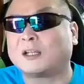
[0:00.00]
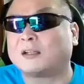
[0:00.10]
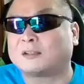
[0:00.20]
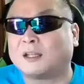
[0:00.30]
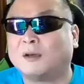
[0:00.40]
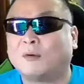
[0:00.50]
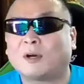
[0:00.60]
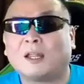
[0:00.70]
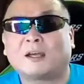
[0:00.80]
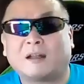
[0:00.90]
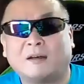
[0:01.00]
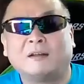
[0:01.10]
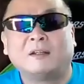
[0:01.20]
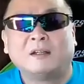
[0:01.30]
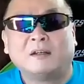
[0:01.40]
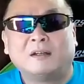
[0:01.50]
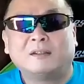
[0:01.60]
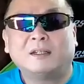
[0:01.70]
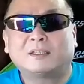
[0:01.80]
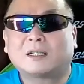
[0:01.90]
剤なんて置かないか
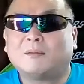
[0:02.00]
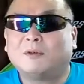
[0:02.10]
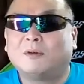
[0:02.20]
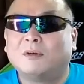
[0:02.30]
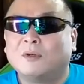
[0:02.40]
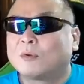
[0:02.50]
らでしかも